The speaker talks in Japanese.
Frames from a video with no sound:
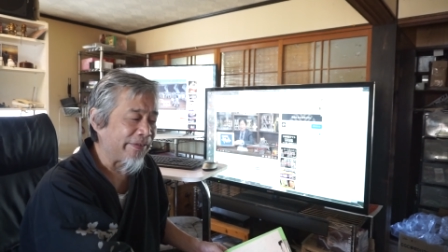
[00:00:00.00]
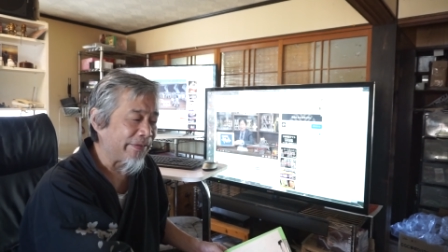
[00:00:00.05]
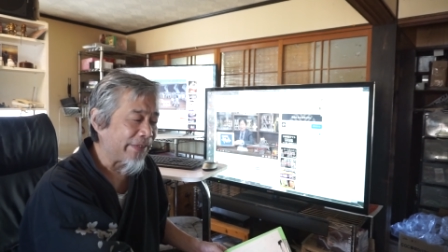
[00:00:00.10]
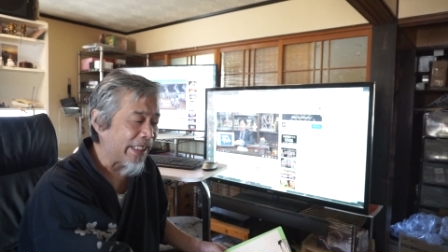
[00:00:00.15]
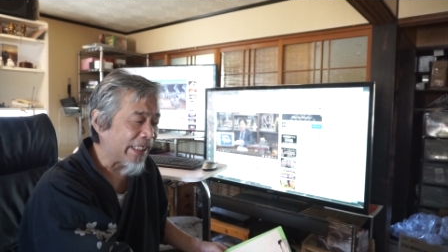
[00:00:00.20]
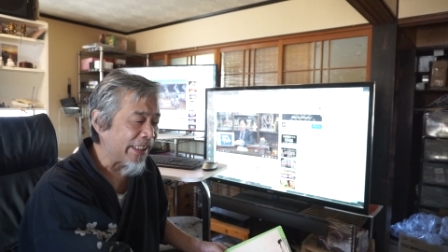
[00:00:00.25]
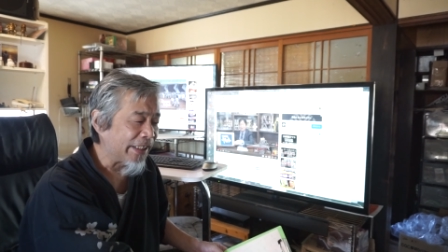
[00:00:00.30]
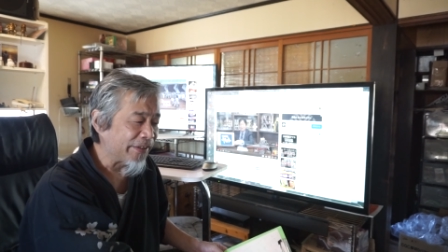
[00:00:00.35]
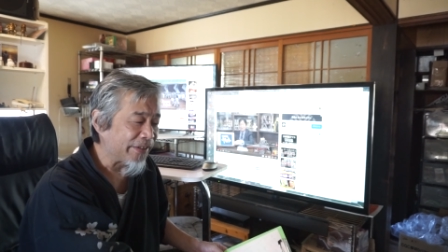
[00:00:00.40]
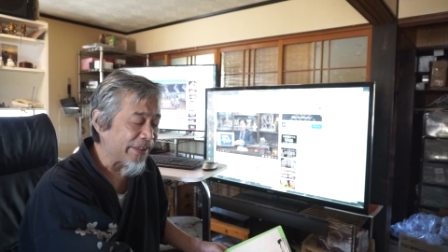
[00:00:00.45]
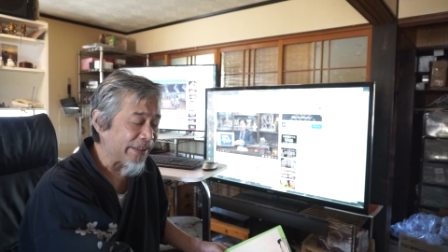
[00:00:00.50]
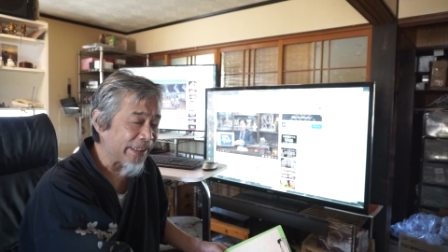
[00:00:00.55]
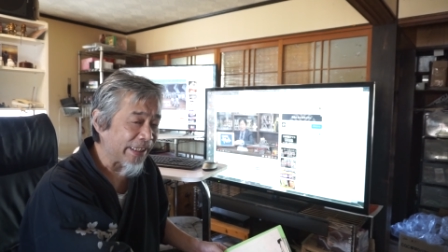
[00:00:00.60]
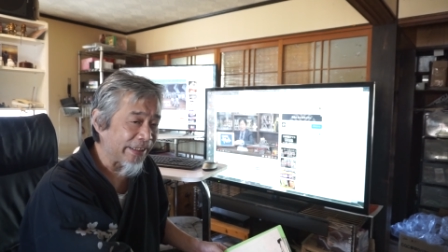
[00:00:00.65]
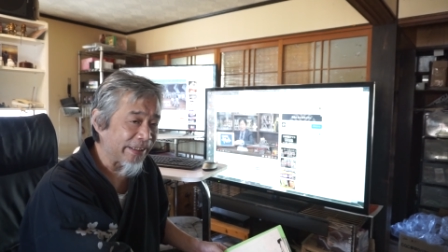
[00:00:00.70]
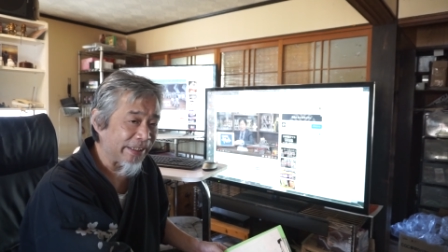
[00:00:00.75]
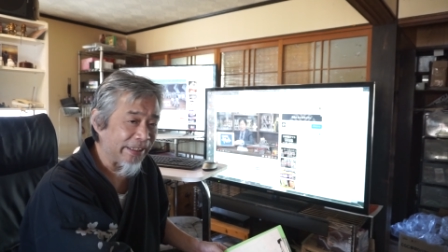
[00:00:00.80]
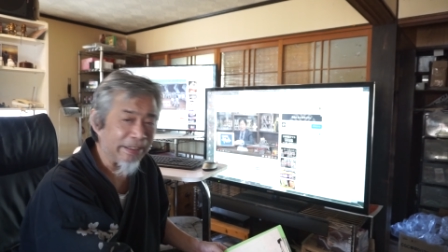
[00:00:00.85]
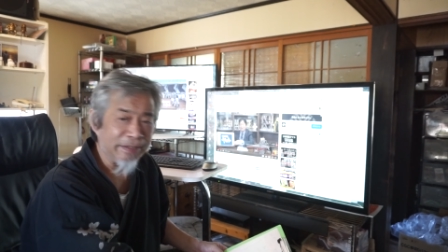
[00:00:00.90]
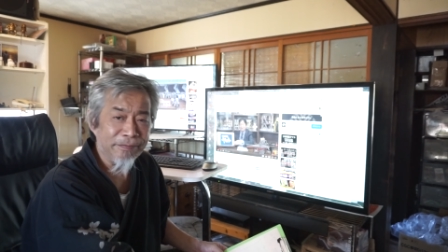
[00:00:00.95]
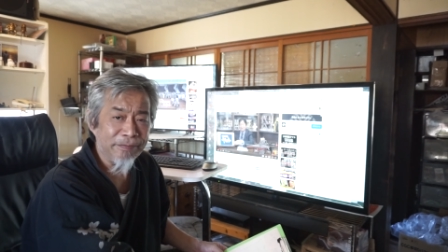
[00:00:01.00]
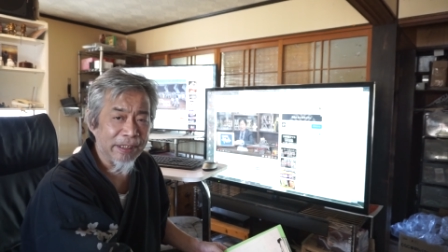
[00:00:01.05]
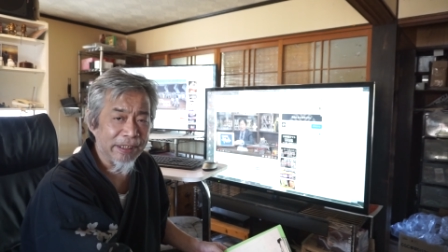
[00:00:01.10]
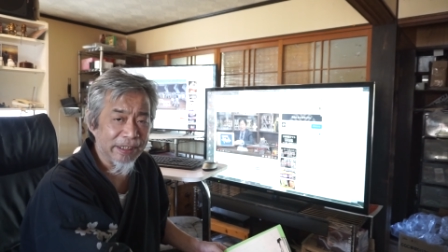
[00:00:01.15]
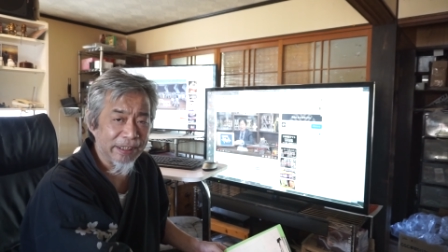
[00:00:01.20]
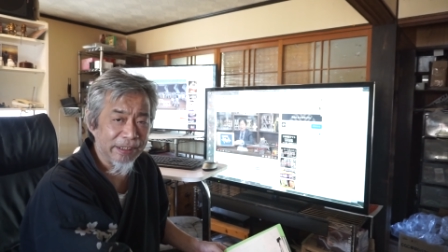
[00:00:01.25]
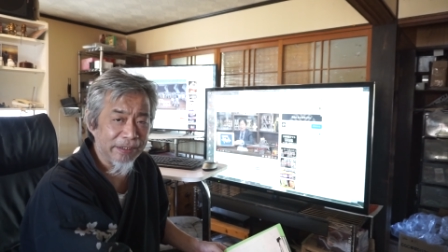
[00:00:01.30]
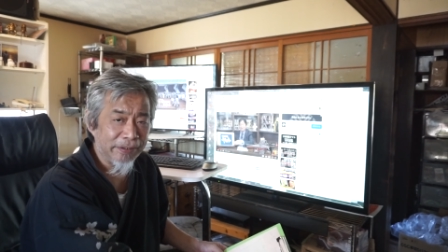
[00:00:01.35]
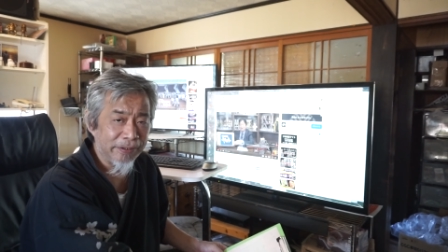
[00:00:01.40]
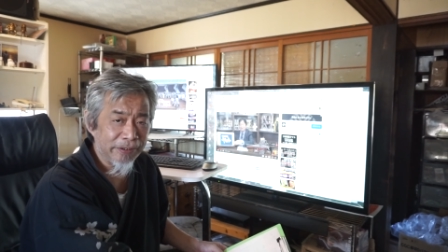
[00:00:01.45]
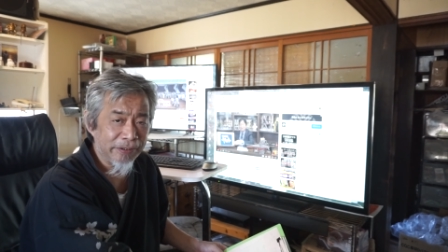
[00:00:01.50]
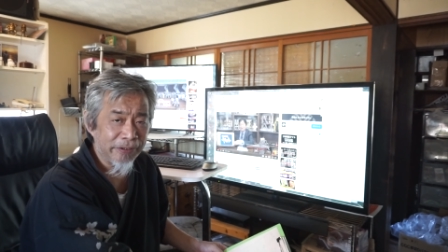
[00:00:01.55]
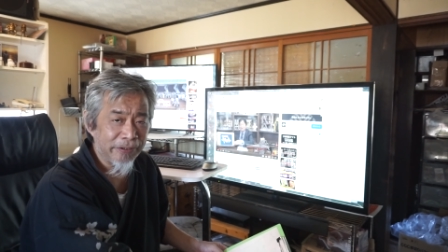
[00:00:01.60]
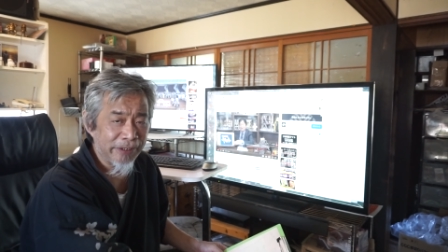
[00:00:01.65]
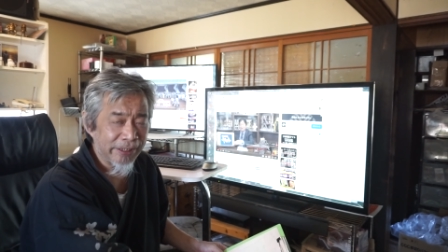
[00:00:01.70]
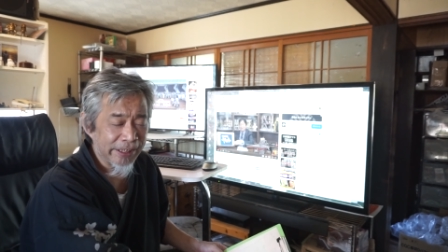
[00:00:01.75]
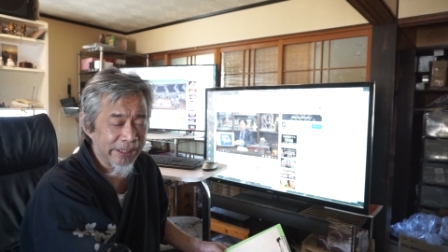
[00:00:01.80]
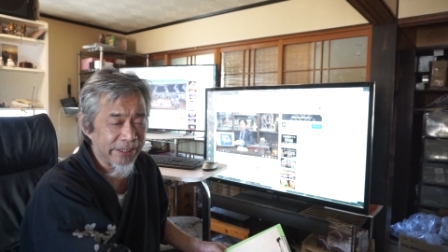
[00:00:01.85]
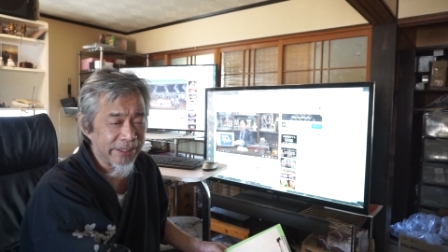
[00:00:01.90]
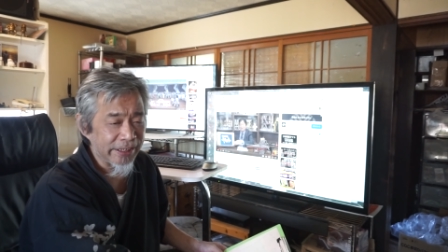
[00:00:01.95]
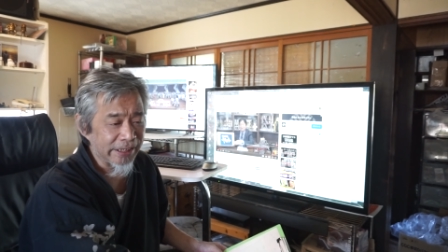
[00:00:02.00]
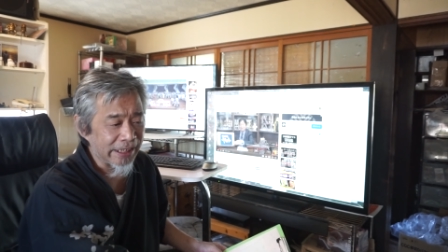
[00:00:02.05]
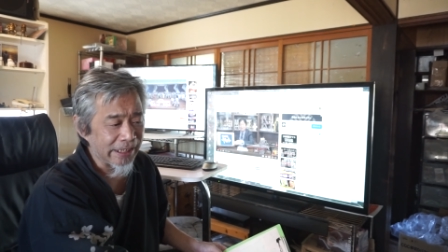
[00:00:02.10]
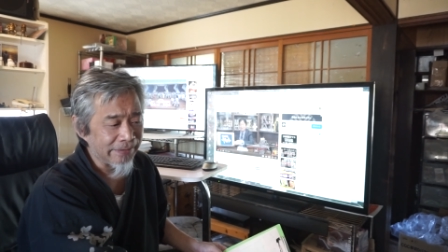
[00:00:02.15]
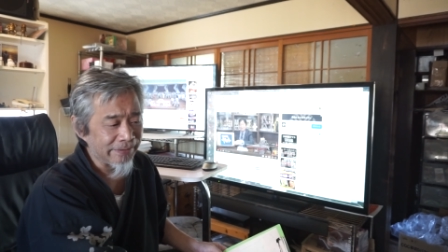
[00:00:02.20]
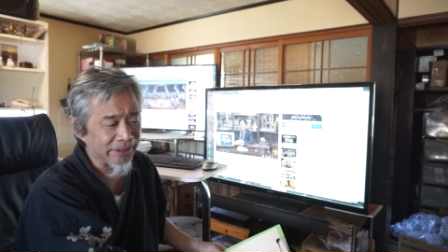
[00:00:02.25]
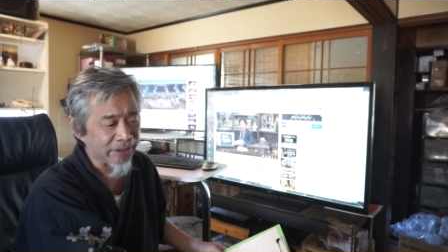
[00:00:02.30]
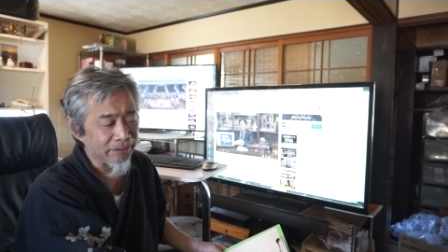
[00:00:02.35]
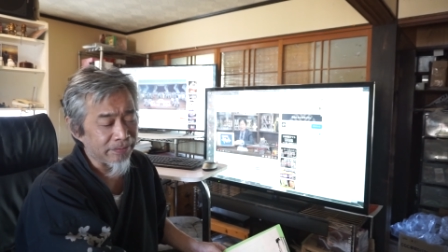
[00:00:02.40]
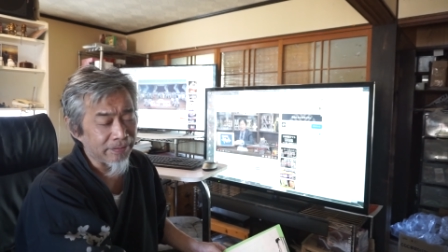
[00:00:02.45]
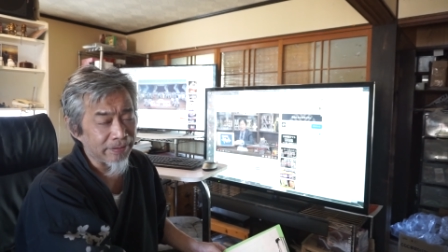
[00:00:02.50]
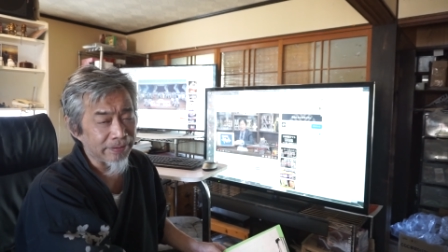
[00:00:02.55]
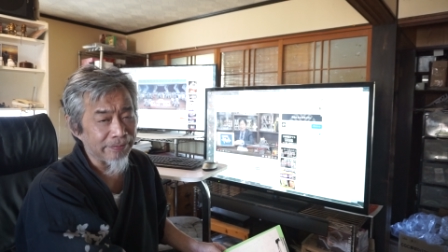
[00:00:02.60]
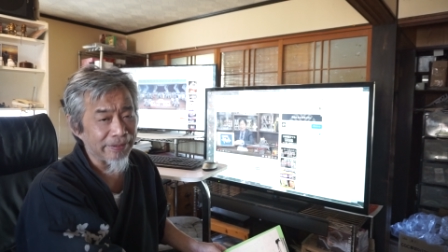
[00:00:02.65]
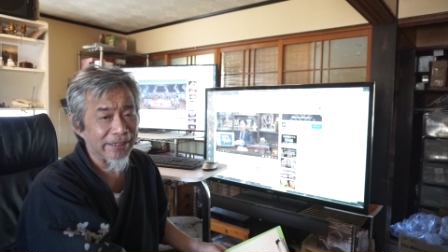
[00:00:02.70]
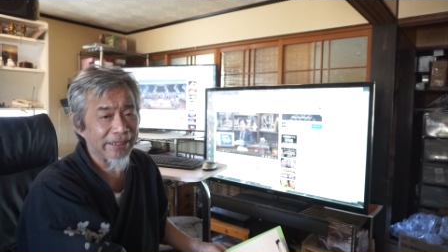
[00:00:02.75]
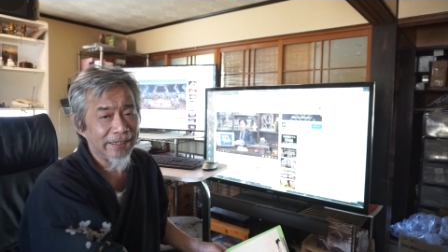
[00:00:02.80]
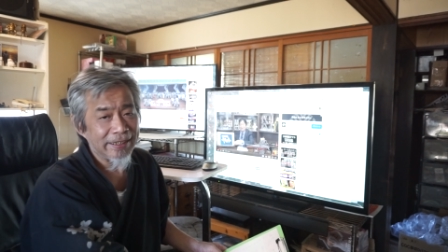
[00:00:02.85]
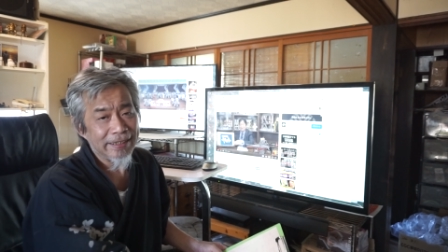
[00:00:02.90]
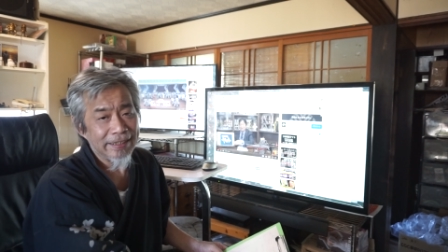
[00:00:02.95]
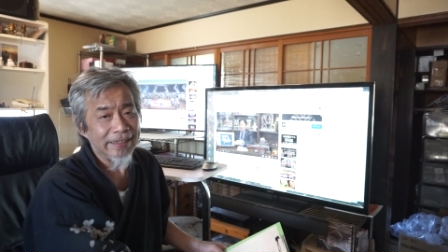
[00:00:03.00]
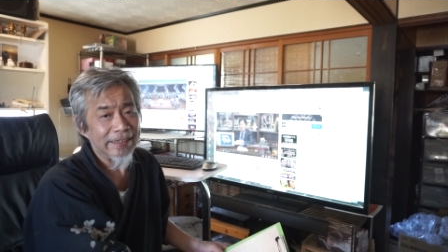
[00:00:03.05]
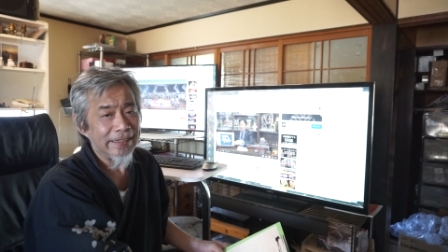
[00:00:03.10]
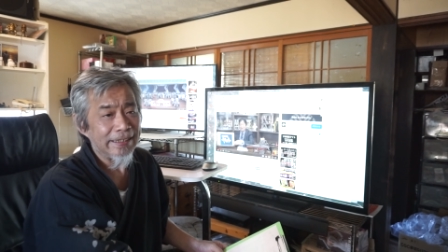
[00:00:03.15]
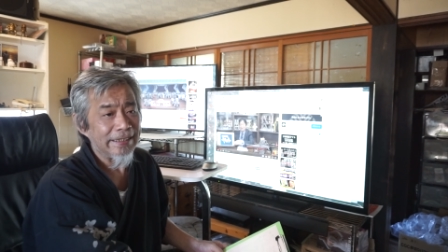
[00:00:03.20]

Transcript: 仲良しになってまたいろいろお話できればと思います。